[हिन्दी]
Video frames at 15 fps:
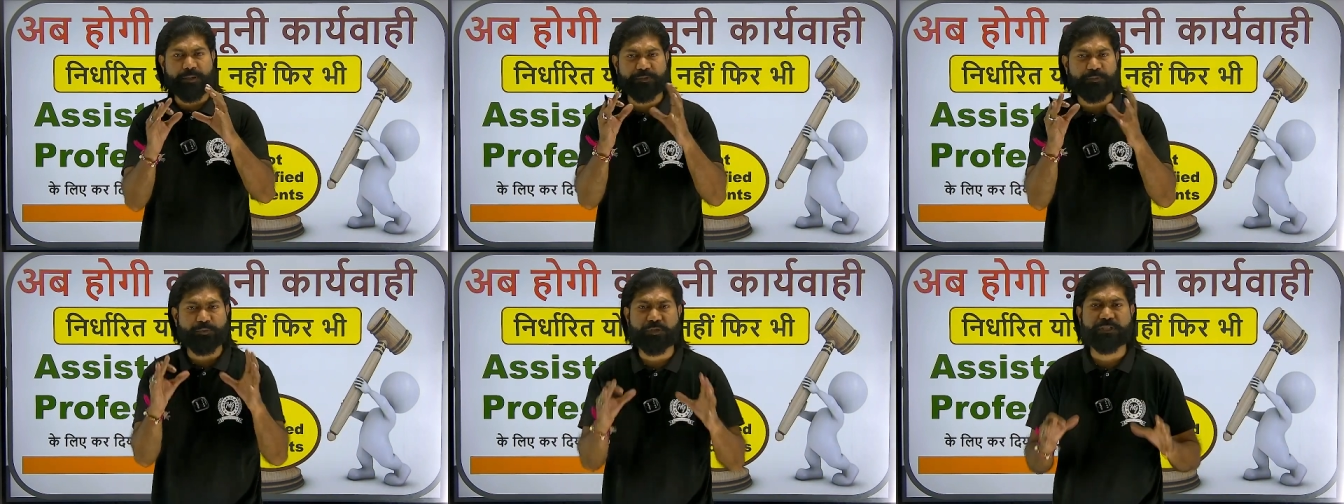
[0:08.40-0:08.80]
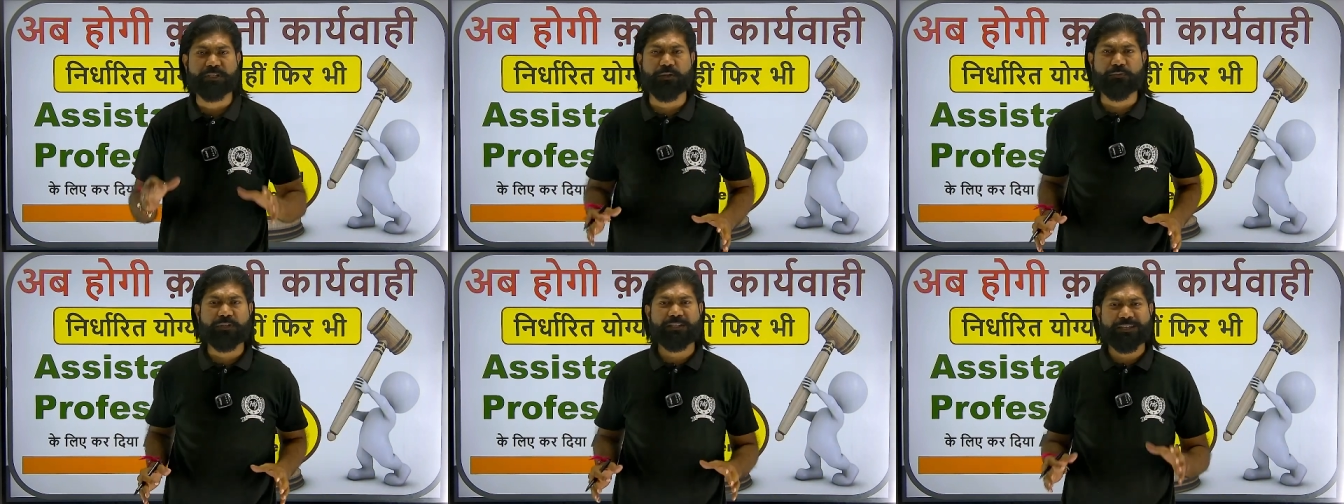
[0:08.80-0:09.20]
आपसे पूछना चाह
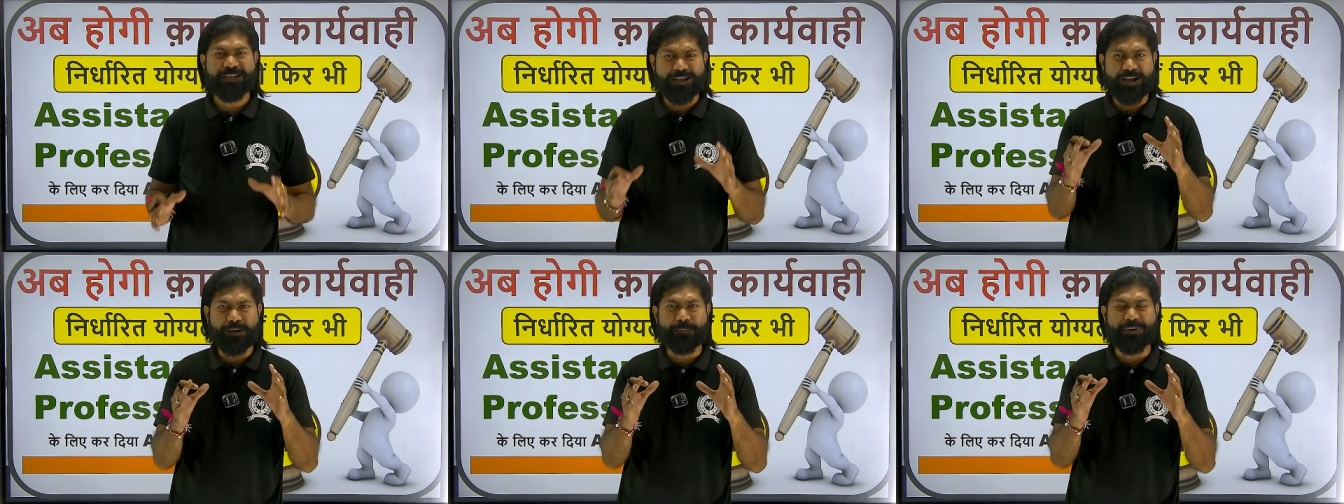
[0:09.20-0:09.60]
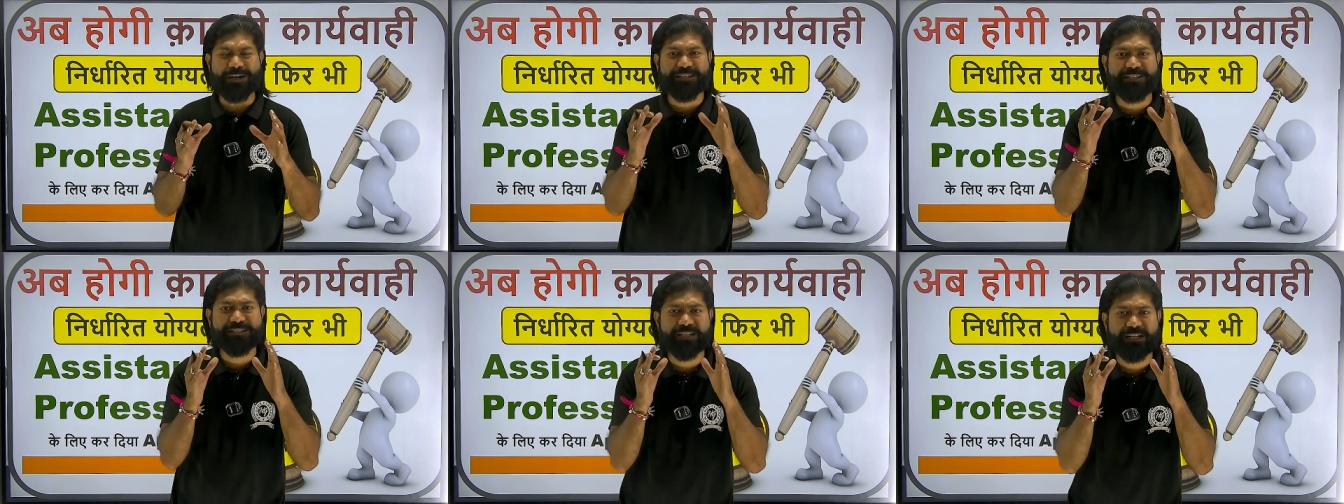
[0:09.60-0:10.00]
रहा हूँ कि क्या आप
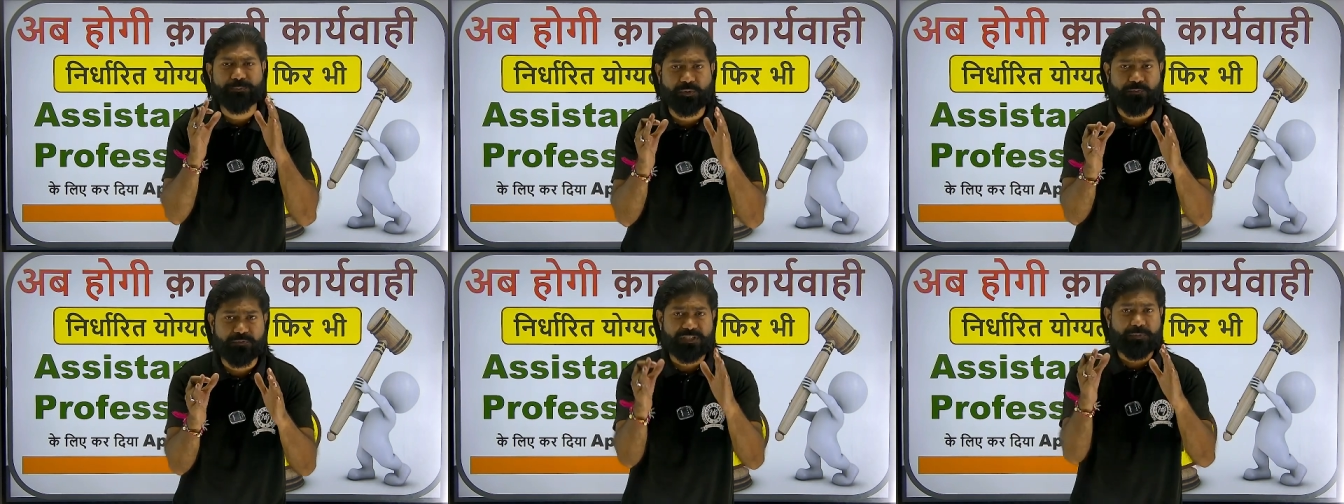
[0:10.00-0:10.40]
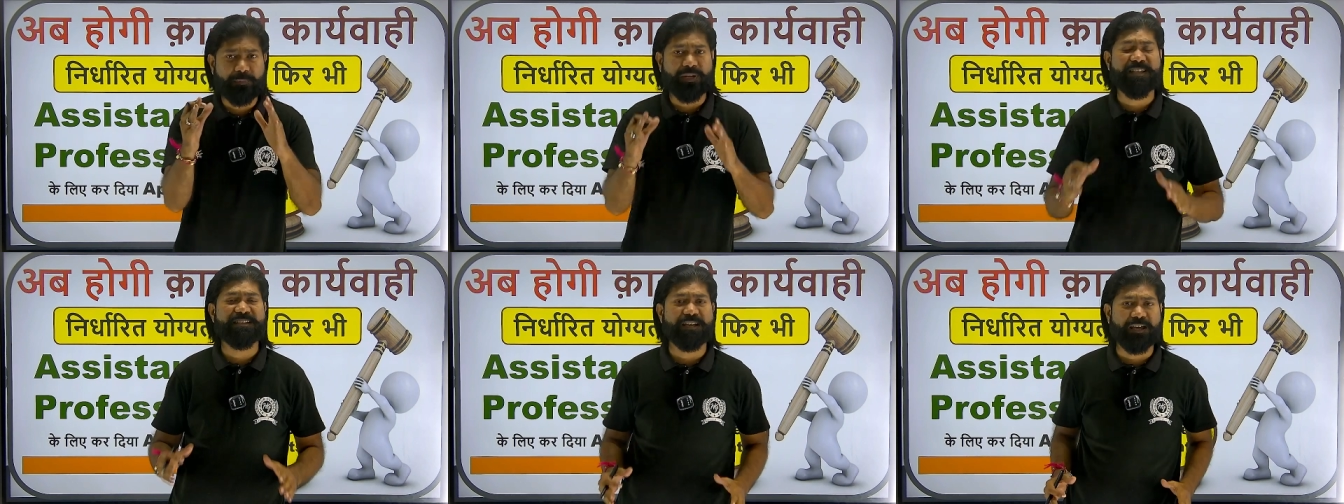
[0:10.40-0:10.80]
असिस्टेंट प्रोफेसर
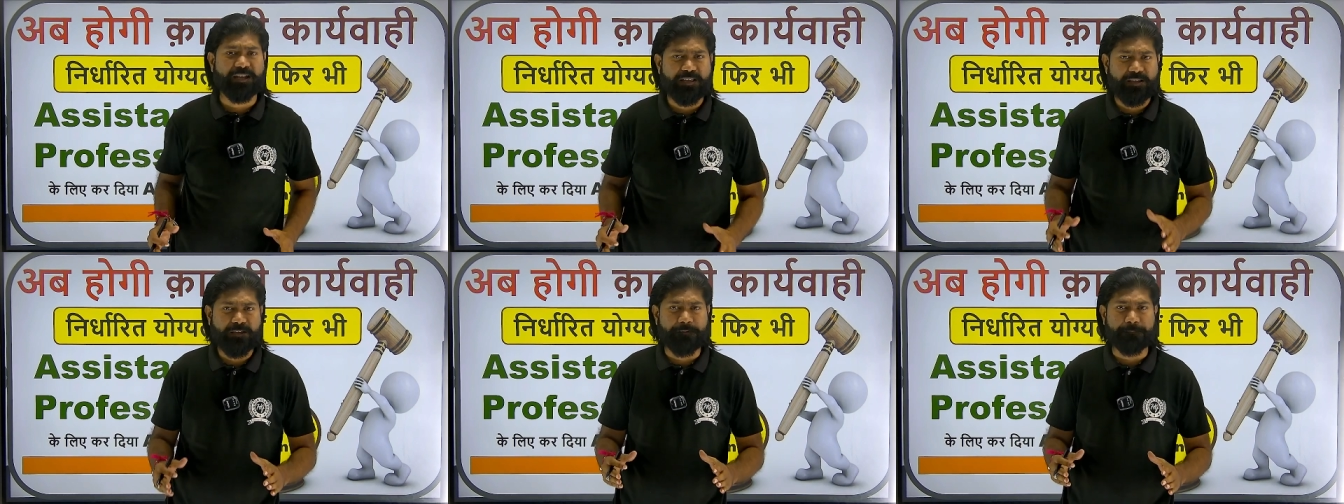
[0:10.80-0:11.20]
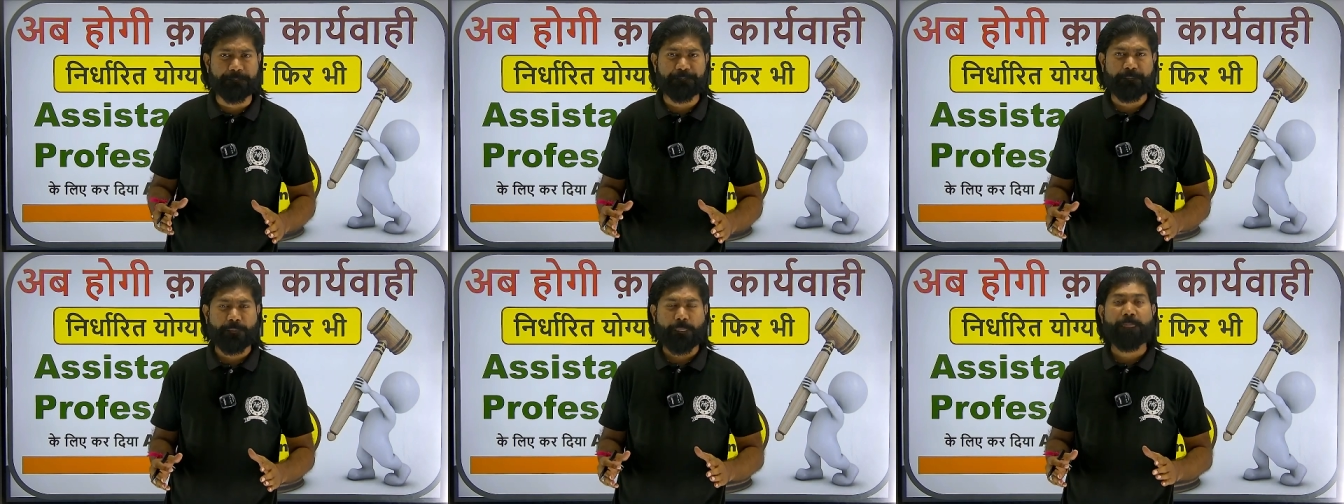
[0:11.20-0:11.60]
बनना चाह रहे हैं
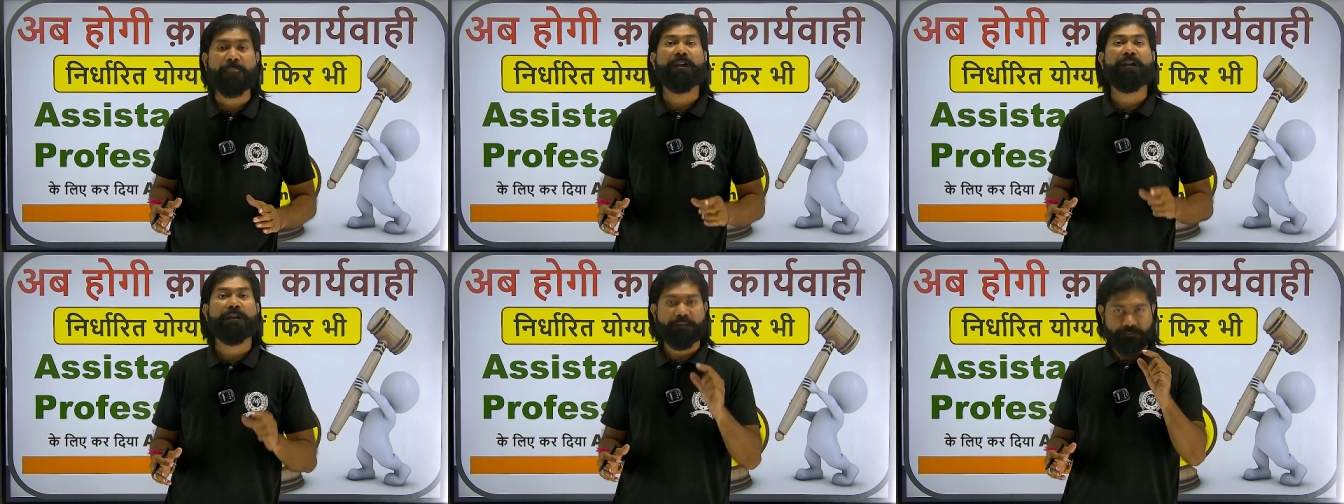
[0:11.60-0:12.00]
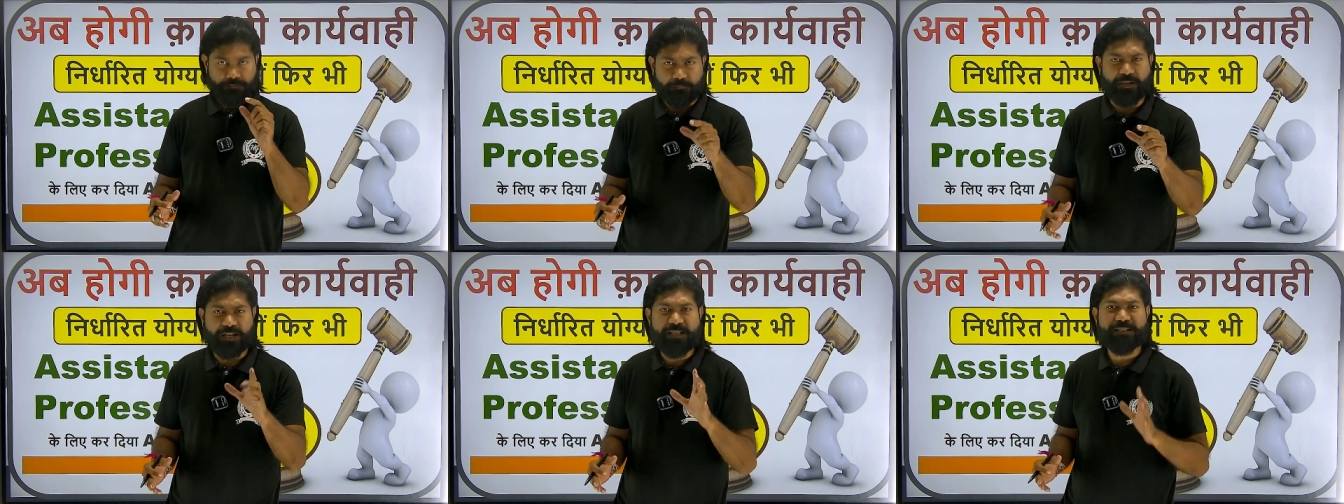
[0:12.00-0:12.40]

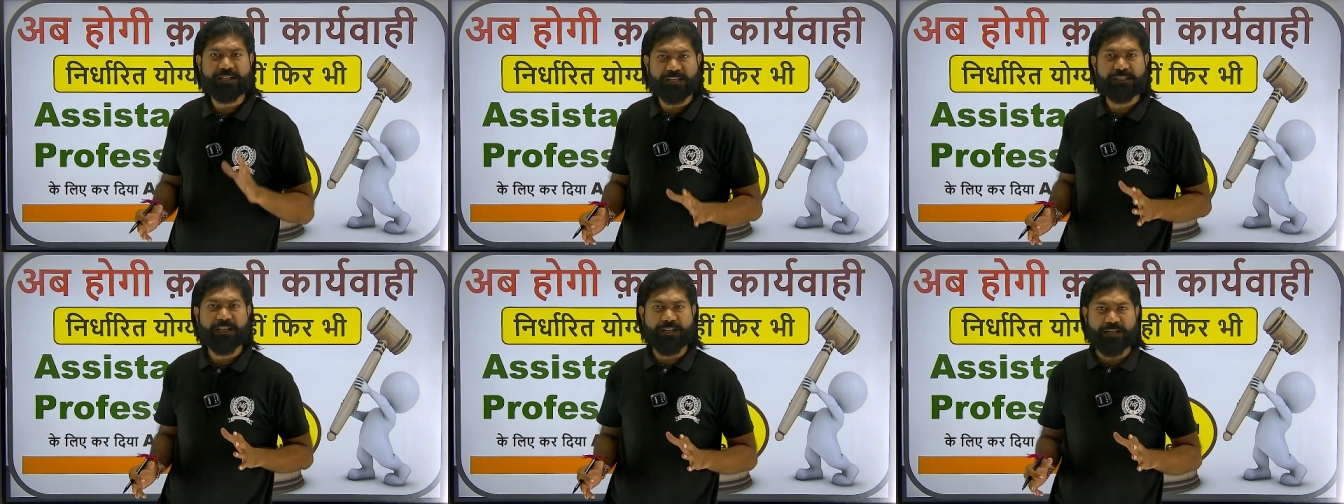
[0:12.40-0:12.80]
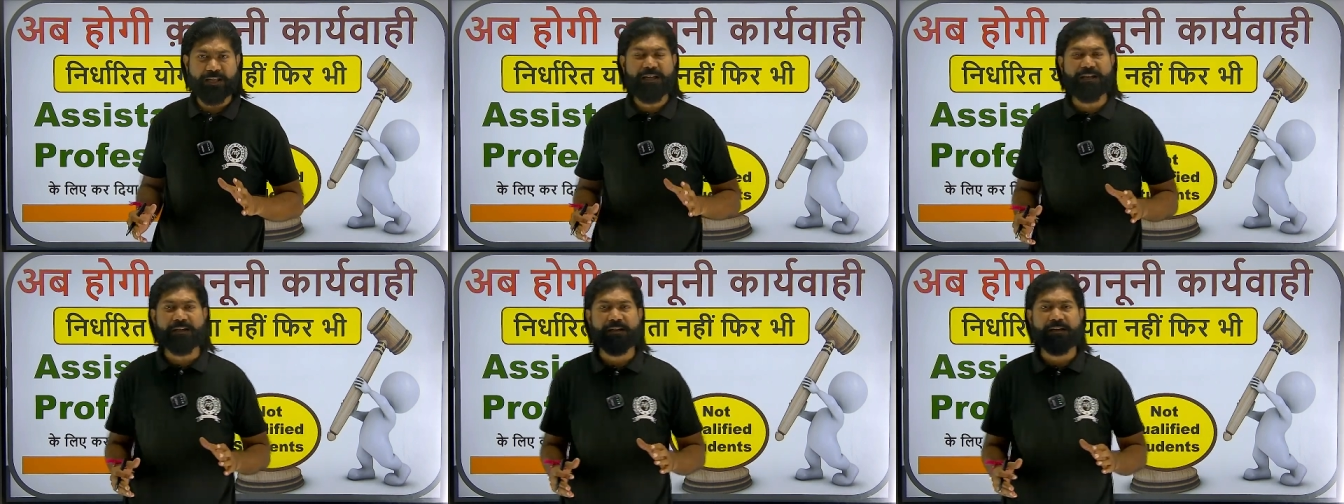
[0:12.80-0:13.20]
बनना चाहते हैं ना